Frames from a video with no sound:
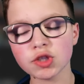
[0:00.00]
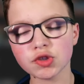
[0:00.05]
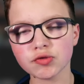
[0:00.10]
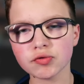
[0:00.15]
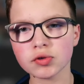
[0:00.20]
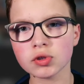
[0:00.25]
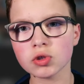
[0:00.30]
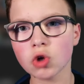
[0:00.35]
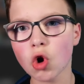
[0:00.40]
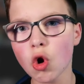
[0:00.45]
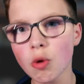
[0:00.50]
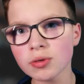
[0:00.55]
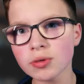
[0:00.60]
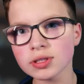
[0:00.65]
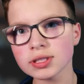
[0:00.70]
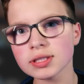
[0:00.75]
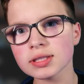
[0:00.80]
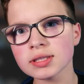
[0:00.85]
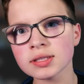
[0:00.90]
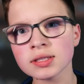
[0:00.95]
von Home
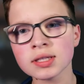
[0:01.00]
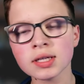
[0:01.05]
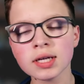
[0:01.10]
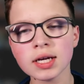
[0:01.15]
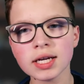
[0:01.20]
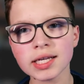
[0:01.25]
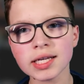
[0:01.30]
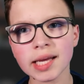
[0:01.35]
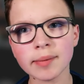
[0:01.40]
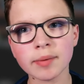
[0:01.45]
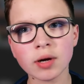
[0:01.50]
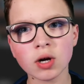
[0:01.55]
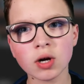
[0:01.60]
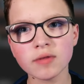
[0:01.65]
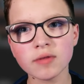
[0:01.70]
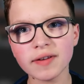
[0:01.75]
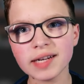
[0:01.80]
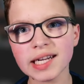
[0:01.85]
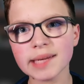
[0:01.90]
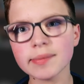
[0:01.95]
Assistant. Ja, mal
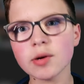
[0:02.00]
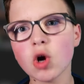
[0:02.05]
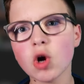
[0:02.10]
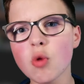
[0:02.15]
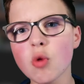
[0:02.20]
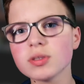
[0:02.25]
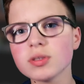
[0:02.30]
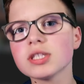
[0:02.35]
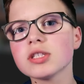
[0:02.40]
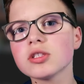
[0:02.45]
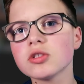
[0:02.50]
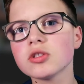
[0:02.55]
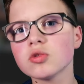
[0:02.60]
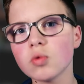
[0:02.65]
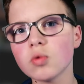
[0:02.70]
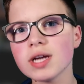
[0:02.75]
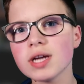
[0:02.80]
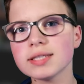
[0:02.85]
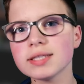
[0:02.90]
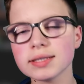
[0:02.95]
vielleicht mal Home Assistant
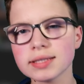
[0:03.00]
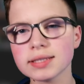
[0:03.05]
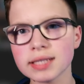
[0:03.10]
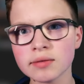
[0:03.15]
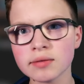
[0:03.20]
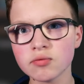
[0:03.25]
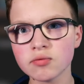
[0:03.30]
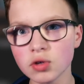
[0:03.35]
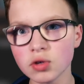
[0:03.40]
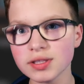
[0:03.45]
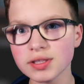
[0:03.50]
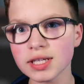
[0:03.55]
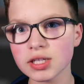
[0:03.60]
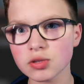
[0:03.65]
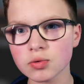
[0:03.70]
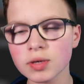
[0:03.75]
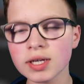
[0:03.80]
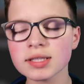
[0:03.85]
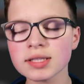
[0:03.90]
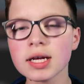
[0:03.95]
OS, das ist ein Full-Size
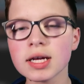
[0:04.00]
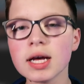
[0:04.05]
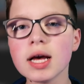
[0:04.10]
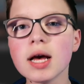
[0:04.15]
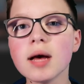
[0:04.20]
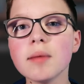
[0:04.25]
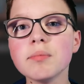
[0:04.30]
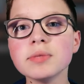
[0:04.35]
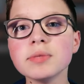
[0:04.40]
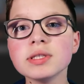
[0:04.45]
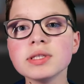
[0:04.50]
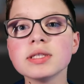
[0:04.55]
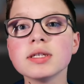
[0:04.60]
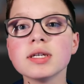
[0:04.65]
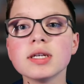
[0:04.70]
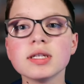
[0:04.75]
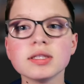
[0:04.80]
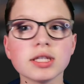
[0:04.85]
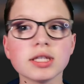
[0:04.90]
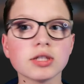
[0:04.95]
OS mit
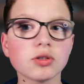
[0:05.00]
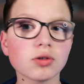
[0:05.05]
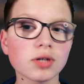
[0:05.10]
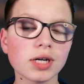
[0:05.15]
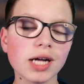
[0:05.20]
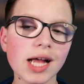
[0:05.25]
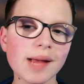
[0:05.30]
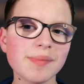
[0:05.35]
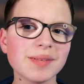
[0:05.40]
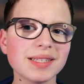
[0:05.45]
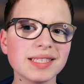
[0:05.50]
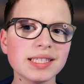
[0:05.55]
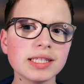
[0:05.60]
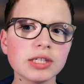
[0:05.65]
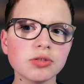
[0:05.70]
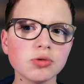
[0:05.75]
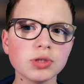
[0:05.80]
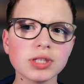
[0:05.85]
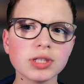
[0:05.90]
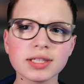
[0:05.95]
der Docker-App. Da seht ihr
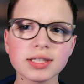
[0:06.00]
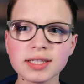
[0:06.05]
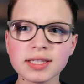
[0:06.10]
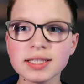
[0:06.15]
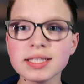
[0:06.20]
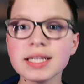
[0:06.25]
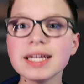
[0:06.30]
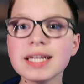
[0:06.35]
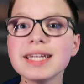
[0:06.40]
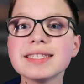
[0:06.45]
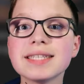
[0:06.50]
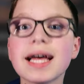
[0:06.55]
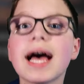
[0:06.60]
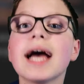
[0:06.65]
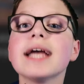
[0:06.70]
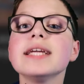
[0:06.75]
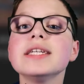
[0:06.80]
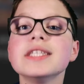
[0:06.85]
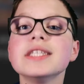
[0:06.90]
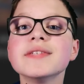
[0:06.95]
natürlich, dass das
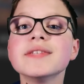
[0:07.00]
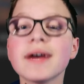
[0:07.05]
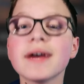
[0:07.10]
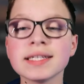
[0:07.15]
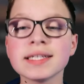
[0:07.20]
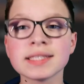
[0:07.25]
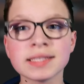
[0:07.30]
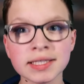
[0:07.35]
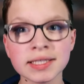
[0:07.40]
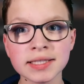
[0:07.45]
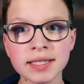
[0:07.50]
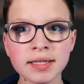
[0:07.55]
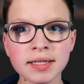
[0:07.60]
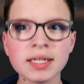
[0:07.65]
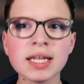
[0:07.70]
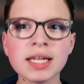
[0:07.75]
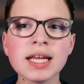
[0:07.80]
teilweise Nachteile hat,